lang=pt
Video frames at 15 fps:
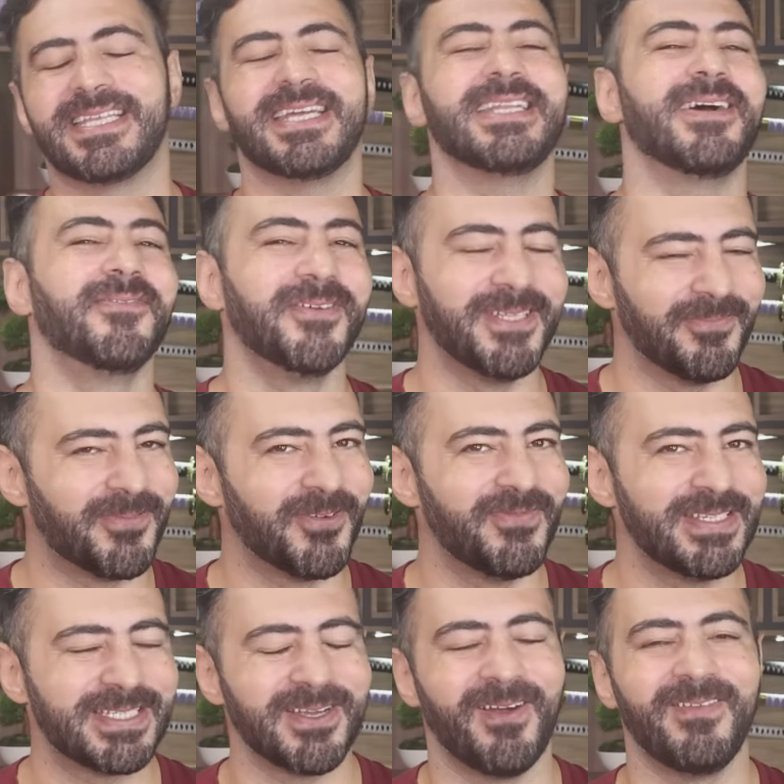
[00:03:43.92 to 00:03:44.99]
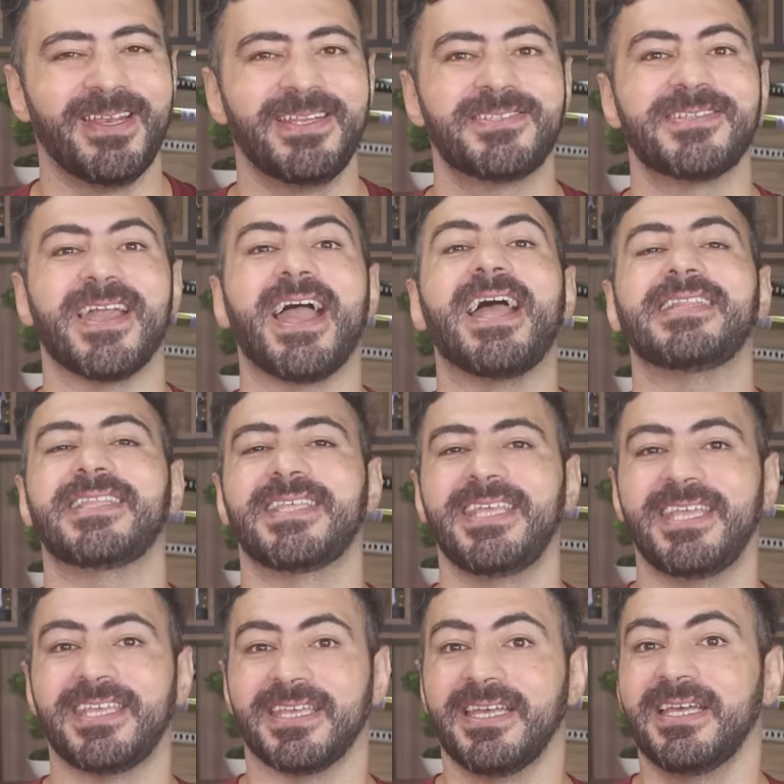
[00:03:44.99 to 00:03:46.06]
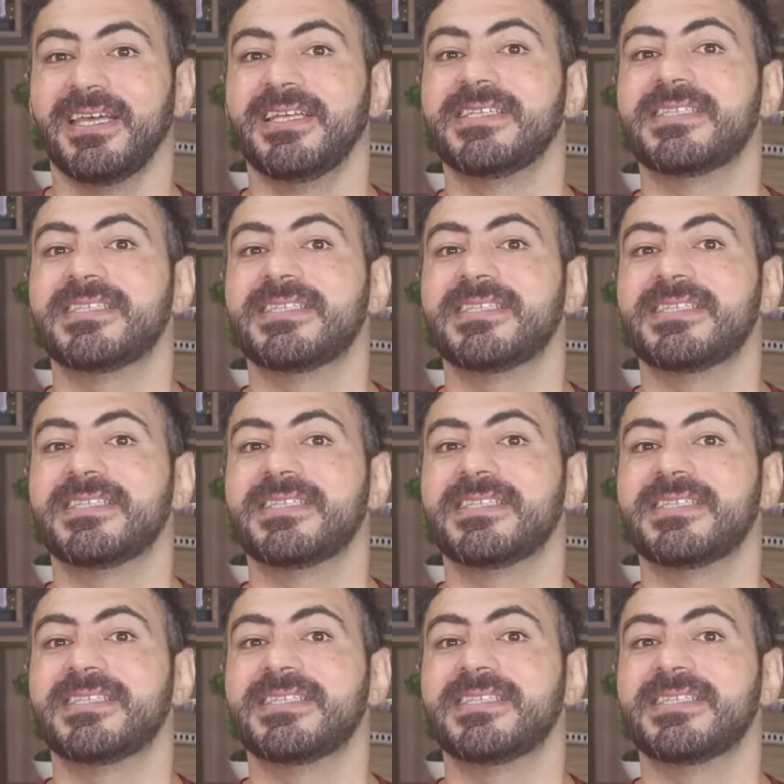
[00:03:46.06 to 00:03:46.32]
A cena muda para o vice-almirante Red King.